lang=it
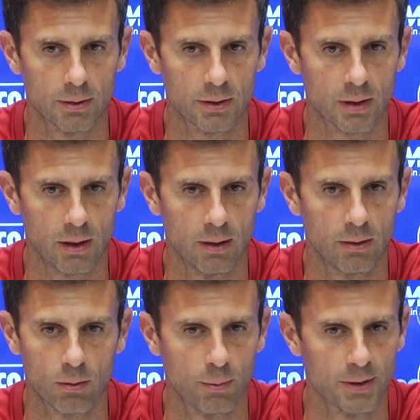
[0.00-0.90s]
si sta
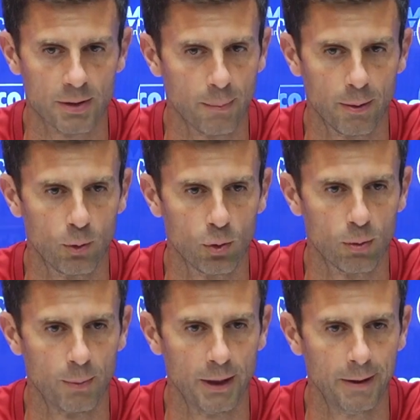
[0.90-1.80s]
allenando come sempre
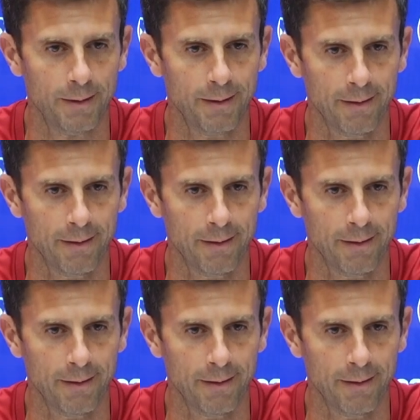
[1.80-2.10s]
molto bene,